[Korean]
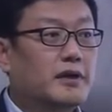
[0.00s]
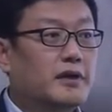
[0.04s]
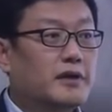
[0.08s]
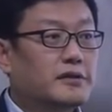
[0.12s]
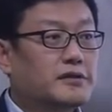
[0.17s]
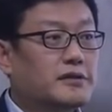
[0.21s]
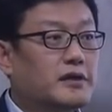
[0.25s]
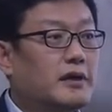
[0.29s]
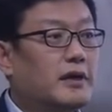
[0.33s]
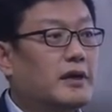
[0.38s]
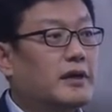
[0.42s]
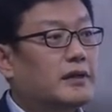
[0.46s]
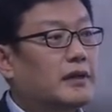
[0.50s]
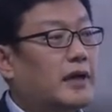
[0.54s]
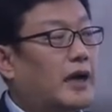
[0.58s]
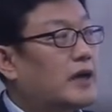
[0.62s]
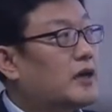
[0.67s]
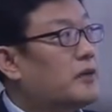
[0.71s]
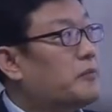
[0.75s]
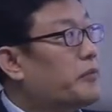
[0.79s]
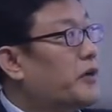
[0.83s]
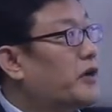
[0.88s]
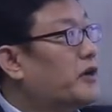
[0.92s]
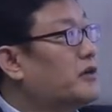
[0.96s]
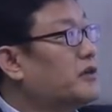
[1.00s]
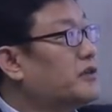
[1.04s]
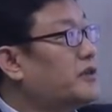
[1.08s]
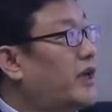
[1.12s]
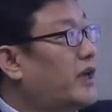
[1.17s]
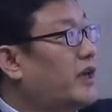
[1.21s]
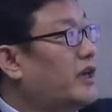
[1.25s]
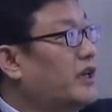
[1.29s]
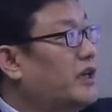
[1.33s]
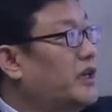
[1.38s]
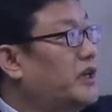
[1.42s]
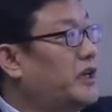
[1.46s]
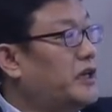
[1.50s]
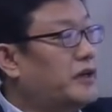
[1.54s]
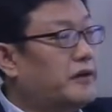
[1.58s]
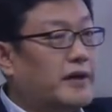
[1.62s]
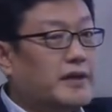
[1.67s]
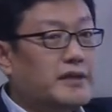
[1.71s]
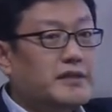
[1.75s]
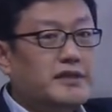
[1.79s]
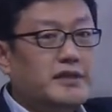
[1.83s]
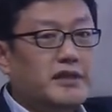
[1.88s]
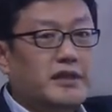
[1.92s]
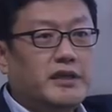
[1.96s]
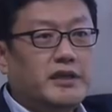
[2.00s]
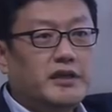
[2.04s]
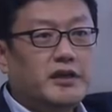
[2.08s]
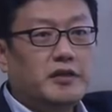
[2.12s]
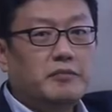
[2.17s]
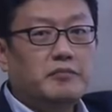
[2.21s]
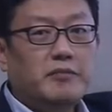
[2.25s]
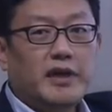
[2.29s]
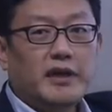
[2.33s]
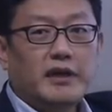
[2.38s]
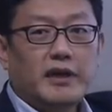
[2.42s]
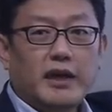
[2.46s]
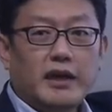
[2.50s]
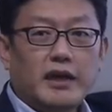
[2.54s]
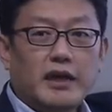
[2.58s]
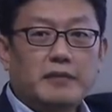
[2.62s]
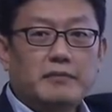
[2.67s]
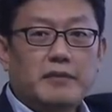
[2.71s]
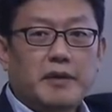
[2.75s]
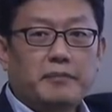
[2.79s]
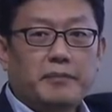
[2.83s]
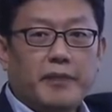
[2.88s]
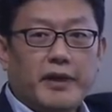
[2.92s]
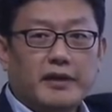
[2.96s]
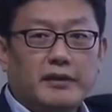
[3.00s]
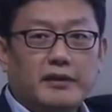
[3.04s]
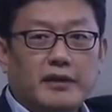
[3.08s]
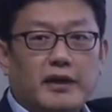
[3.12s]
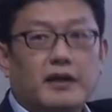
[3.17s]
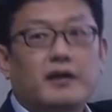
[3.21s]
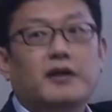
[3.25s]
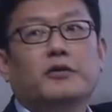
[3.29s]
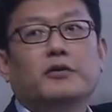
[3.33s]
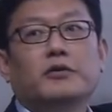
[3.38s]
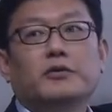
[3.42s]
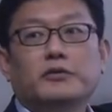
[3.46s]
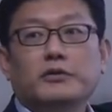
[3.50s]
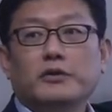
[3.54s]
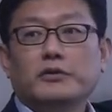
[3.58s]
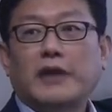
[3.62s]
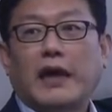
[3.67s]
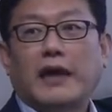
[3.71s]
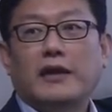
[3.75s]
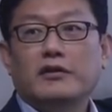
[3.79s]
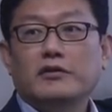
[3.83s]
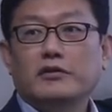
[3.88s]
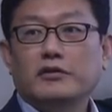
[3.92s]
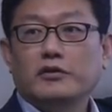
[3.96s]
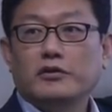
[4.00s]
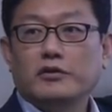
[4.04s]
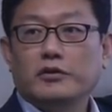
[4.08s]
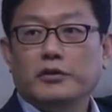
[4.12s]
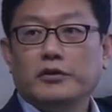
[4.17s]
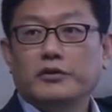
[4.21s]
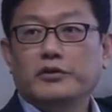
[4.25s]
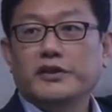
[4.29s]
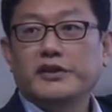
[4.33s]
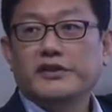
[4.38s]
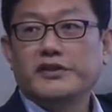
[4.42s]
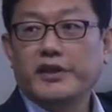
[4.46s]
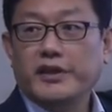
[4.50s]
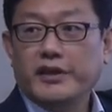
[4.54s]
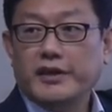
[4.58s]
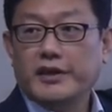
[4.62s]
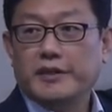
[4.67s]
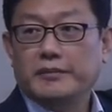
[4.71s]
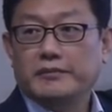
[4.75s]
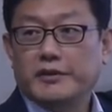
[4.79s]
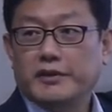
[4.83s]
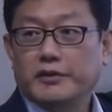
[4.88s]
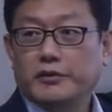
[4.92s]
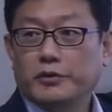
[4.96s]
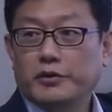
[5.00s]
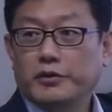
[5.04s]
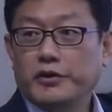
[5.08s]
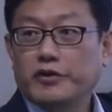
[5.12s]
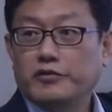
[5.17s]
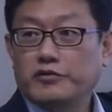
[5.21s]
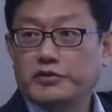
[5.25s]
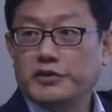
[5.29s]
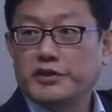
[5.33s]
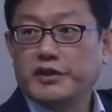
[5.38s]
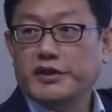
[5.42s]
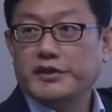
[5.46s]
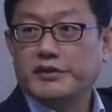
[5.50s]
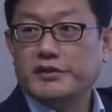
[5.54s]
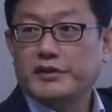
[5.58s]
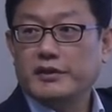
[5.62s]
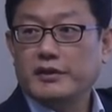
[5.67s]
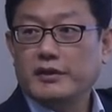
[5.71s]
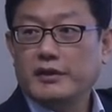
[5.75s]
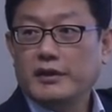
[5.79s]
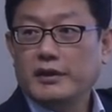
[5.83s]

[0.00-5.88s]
그래서 나는 평생 이리관지 이것만 하나만 팠다라고 또 다른 논어에서 얘기합니다. 논어의 구절에서.